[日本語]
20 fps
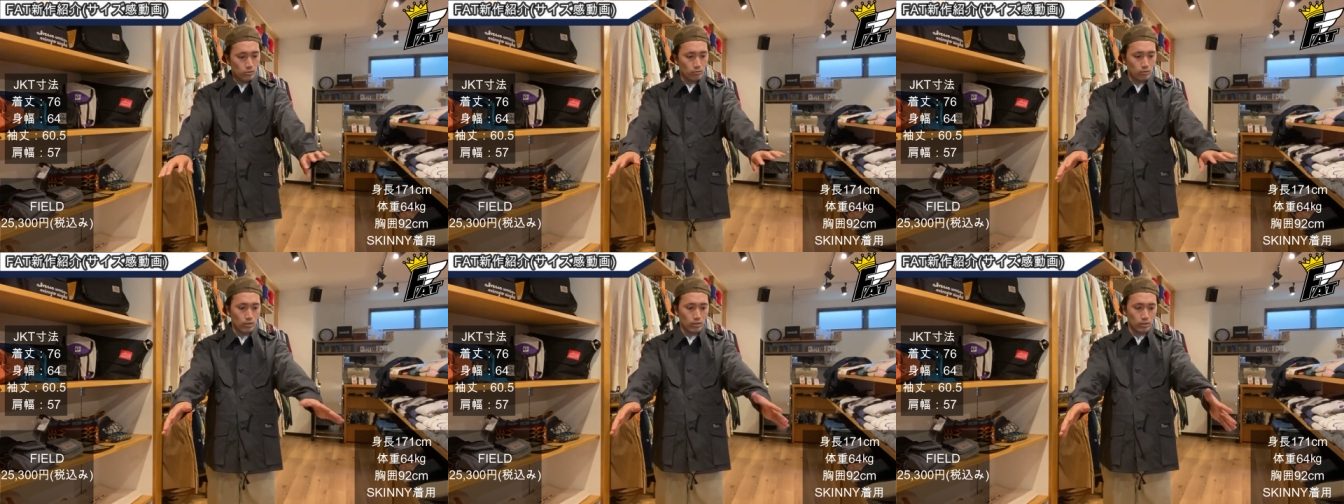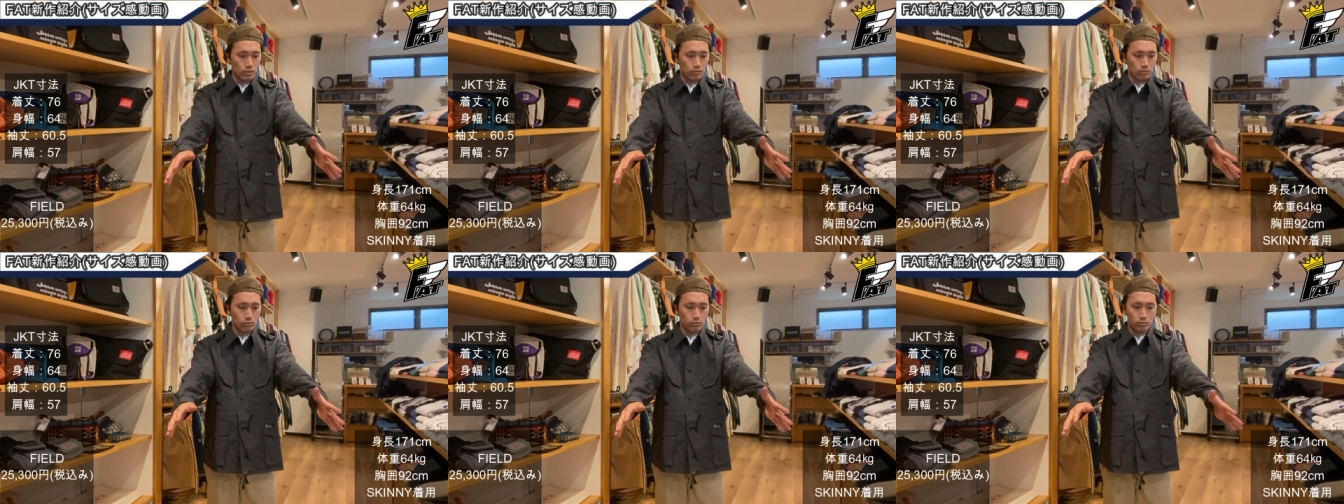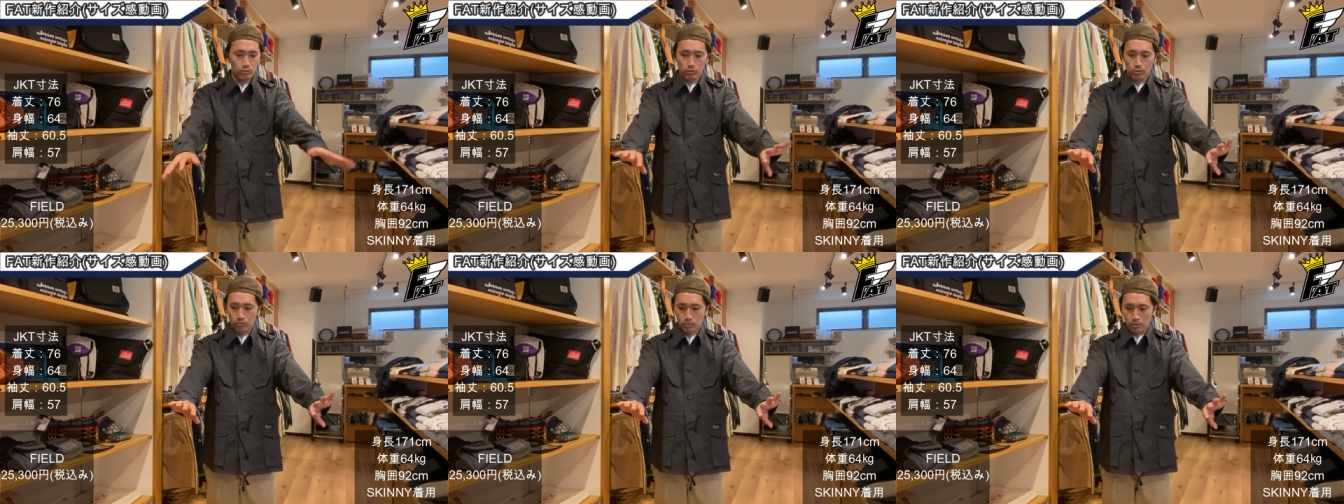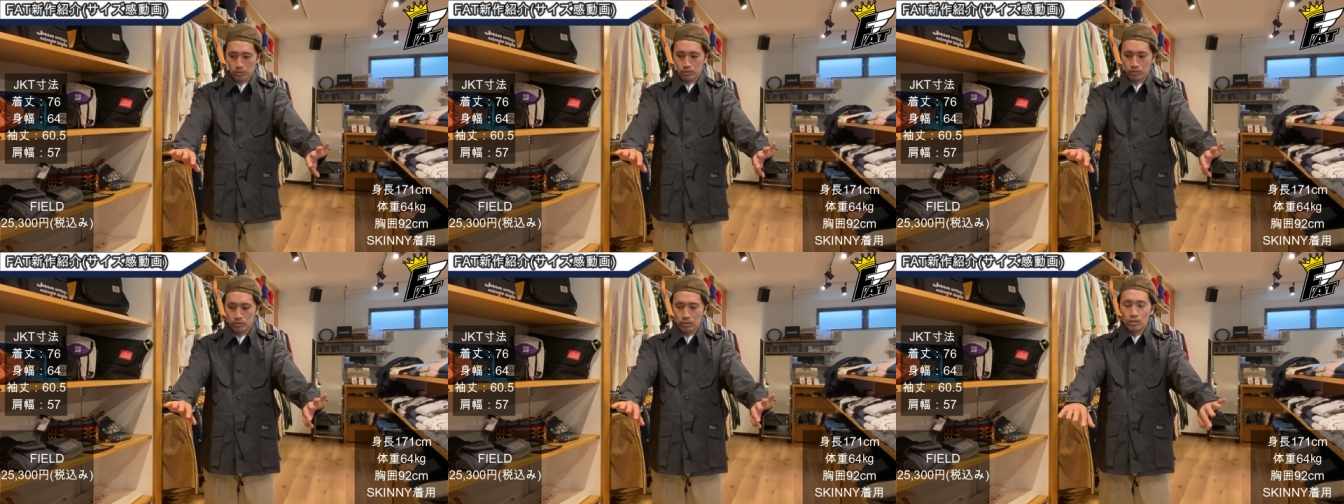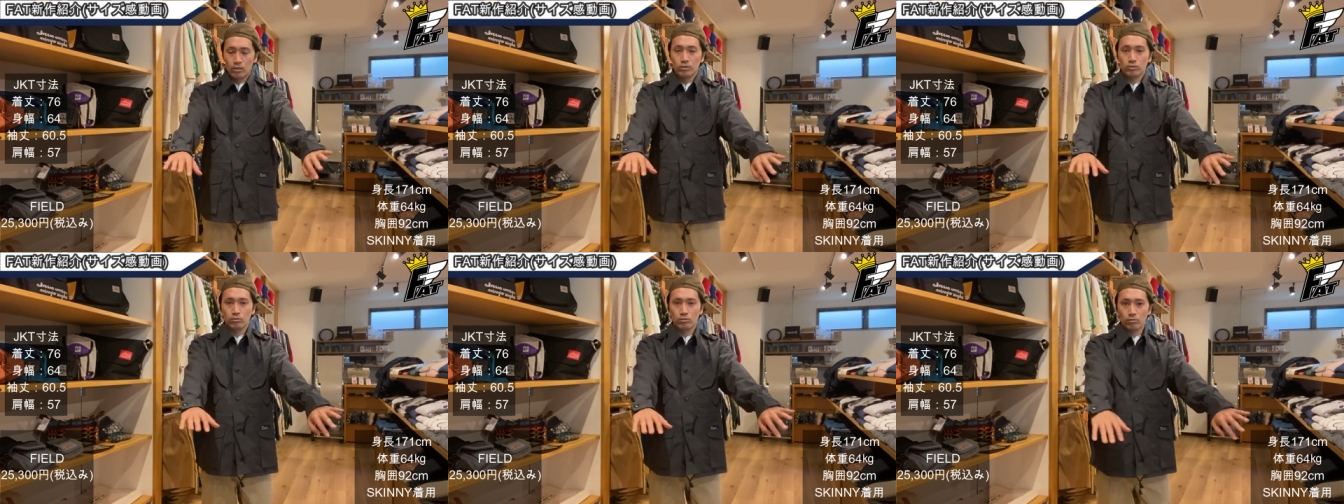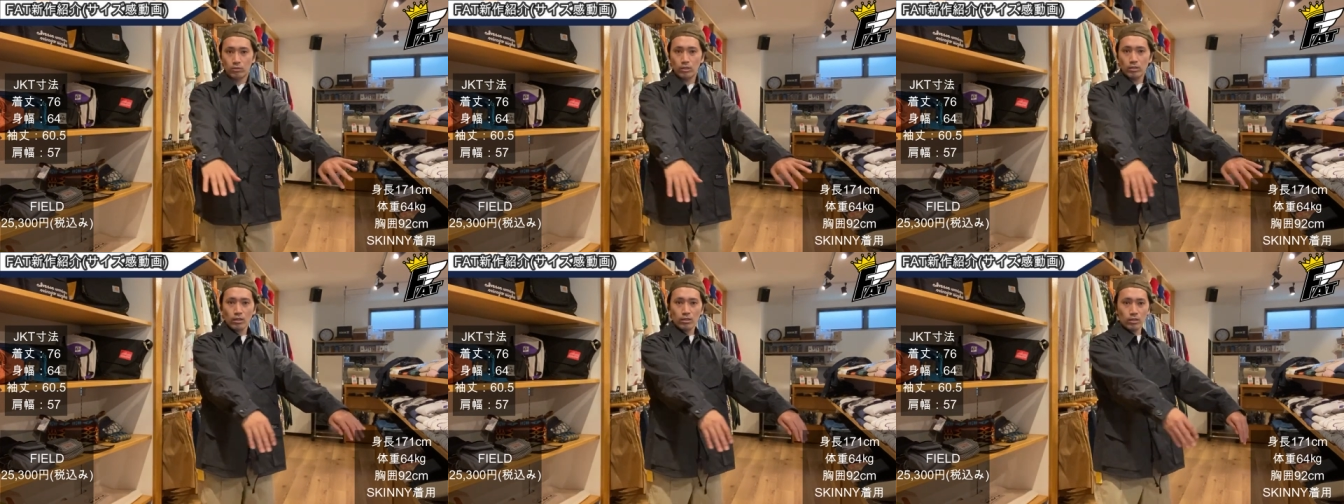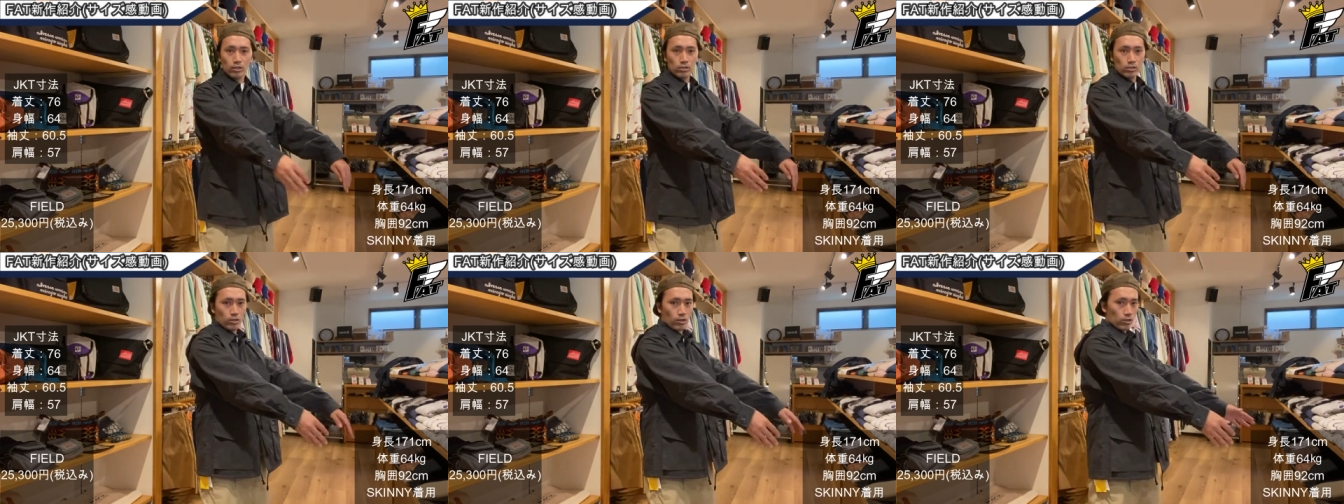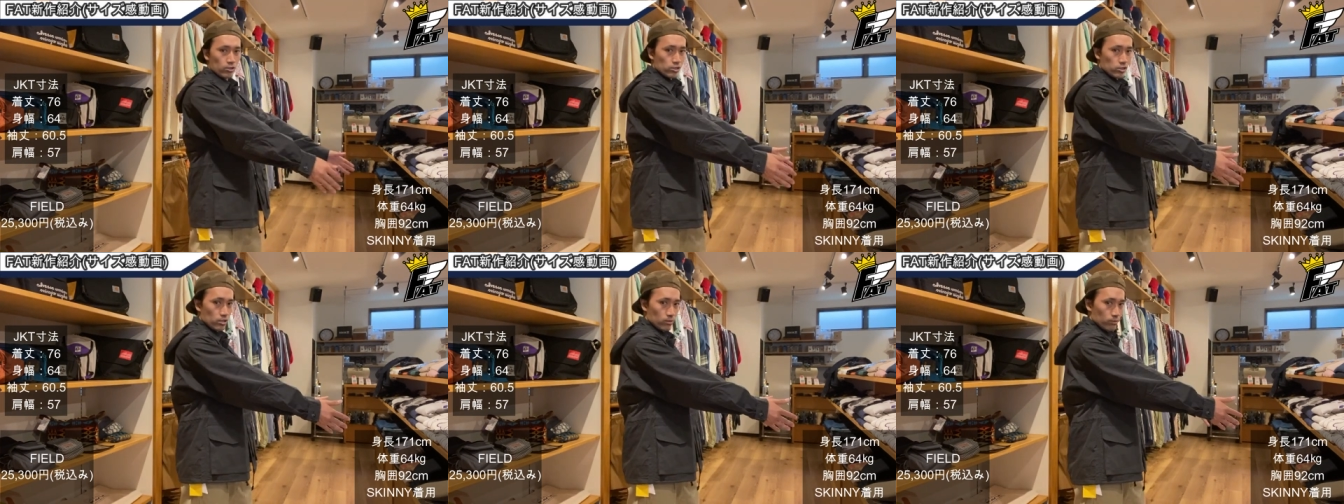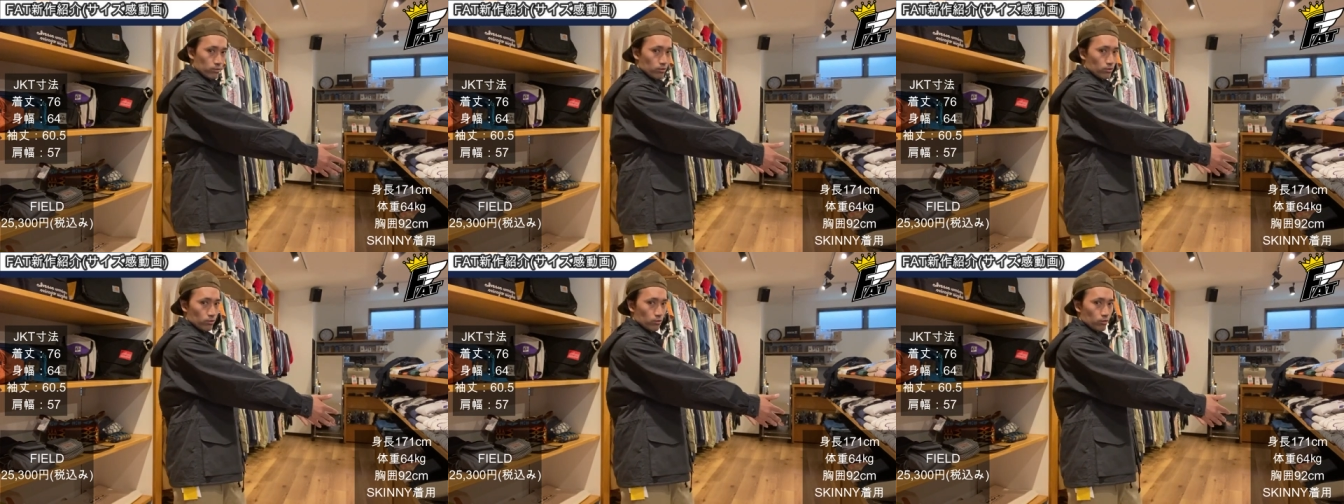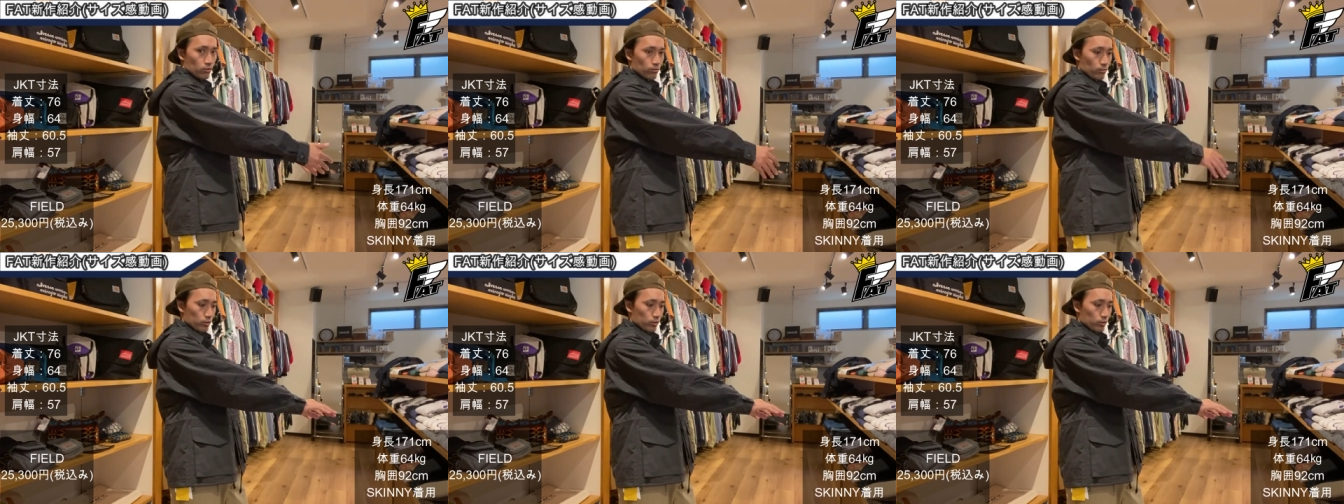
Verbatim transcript: いのかなと思います袖丈に関しても、